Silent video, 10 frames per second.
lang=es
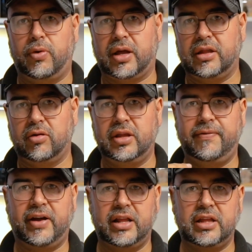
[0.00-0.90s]
porque son
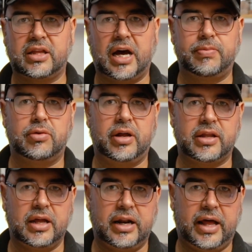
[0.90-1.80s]
diferentes
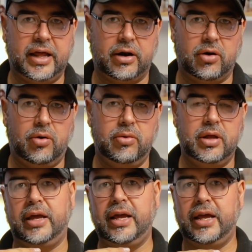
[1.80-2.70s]
cápsulas, la del Rode
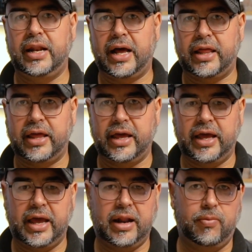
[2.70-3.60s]
y la
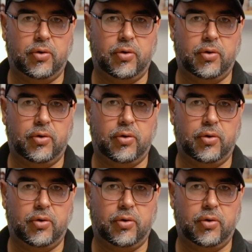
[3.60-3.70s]
del el